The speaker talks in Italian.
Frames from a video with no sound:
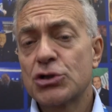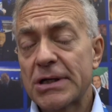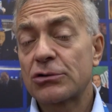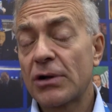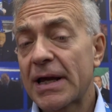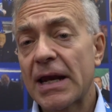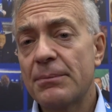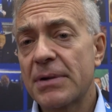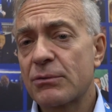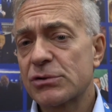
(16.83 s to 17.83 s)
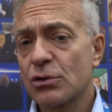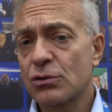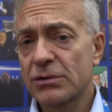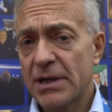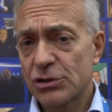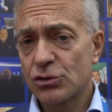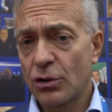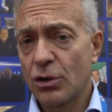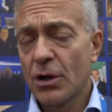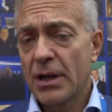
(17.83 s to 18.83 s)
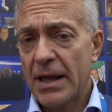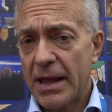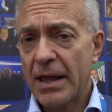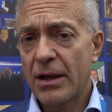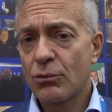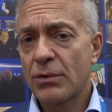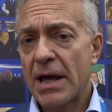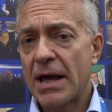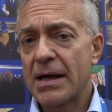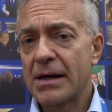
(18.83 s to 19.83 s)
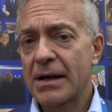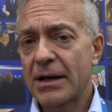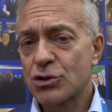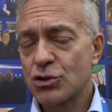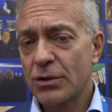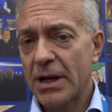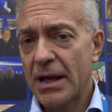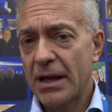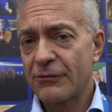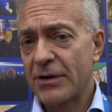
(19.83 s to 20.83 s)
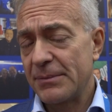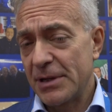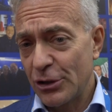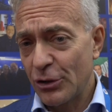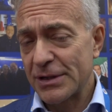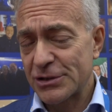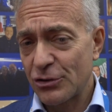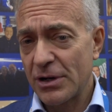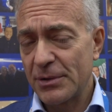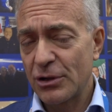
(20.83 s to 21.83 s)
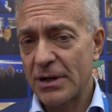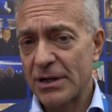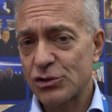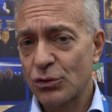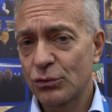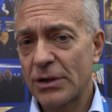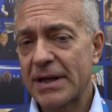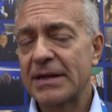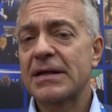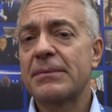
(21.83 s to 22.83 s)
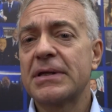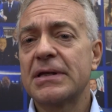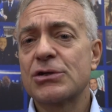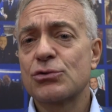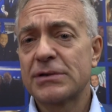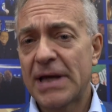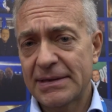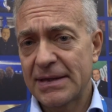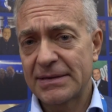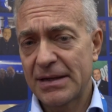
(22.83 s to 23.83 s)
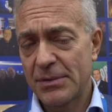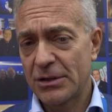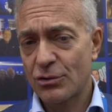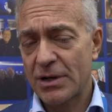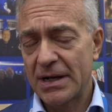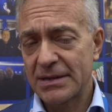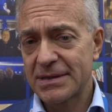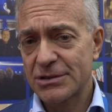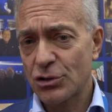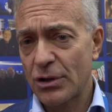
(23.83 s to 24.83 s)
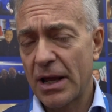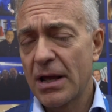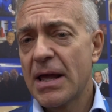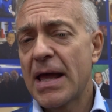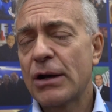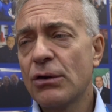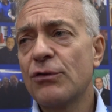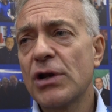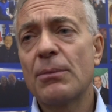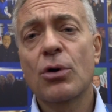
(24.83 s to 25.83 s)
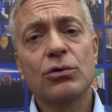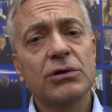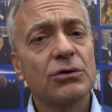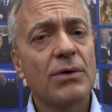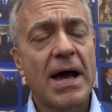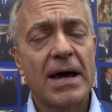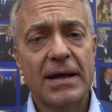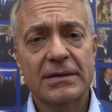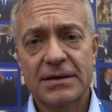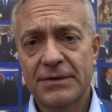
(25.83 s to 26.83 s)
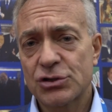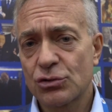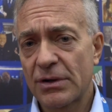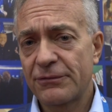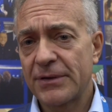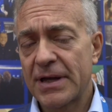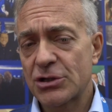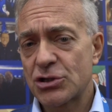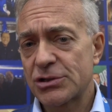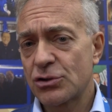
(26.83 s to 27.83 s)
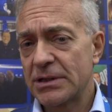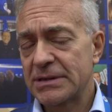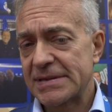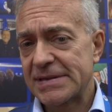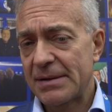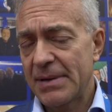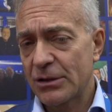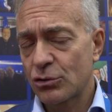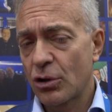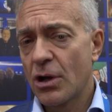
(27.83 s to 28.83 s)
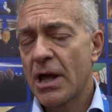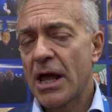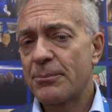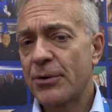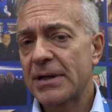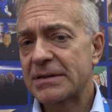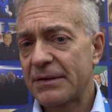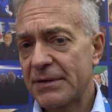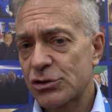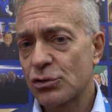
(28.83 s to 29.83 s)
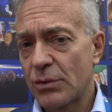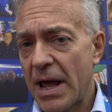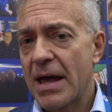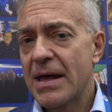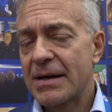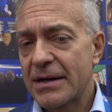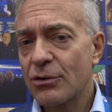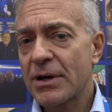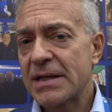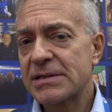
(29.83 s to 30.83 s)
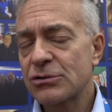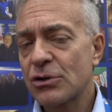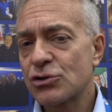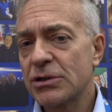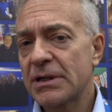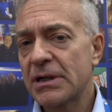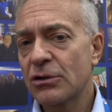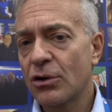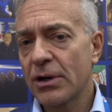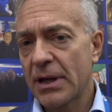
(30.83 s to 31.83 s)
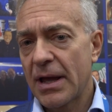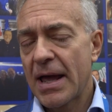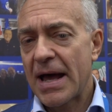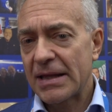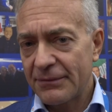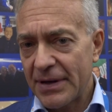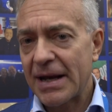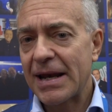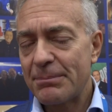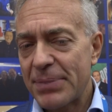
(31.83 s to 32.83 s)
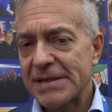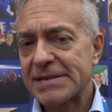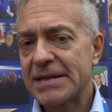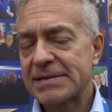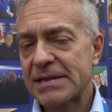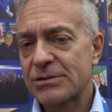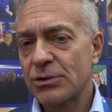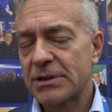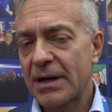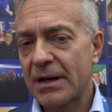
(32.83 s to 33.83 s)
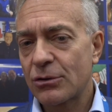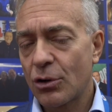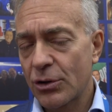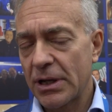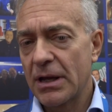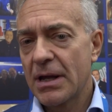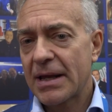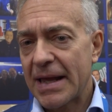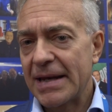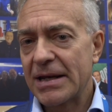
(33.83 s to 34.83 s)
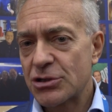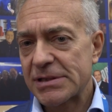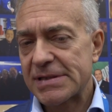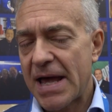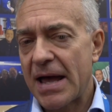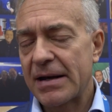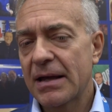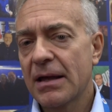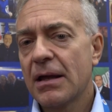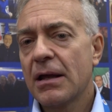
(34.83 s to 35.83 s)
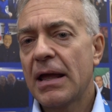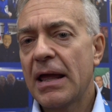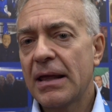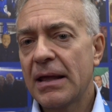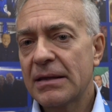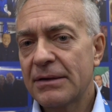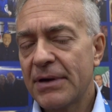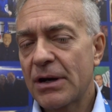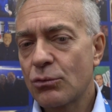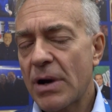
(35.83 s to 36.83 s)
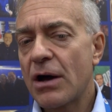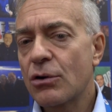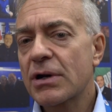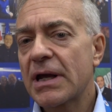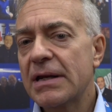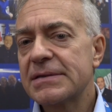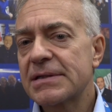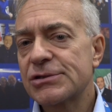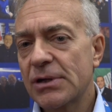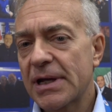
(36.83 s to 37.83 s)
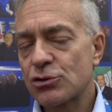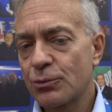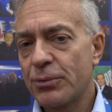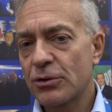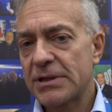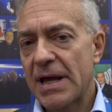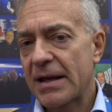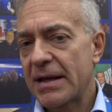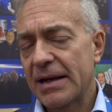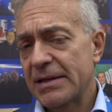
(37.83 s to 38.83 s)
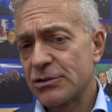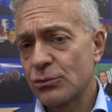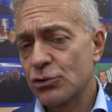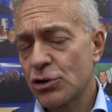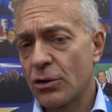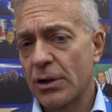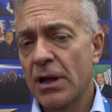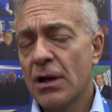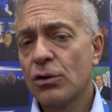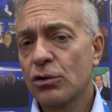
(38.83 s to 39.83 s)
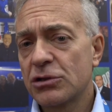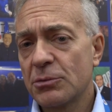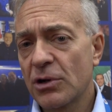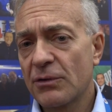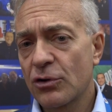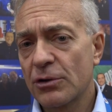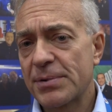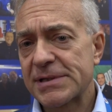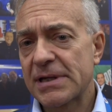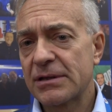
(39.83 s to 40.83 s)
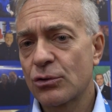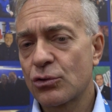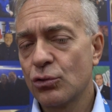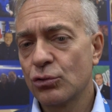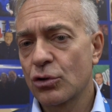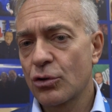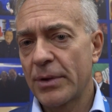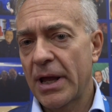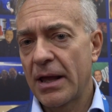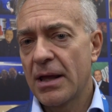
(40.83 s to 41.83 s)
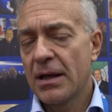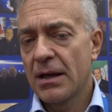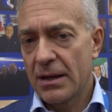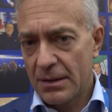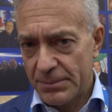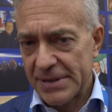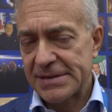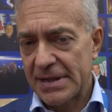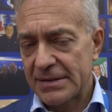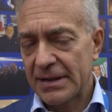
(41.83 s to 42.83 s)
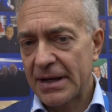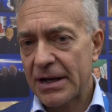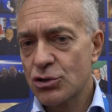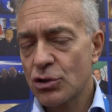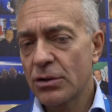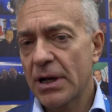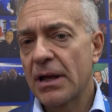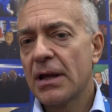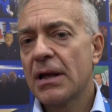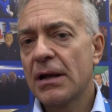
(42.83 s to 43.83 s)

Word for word: Certo la Calabria in questo contesto è una regione fra le migliori, se non la migliore in assoluto, anche in termini di risultati e in termini di organizzazione e noi vogliamo continuare attraverso un'efficace azione di tesseramento e poi attraverso una riorganizzazione sui territori ad avere la presenza sui territori che è necessaria e ad avere una organizzazione che supporti anche le istituzioni, l'ottimo lavoro del Presidente Occhiuto come eh, Presidente della Regione,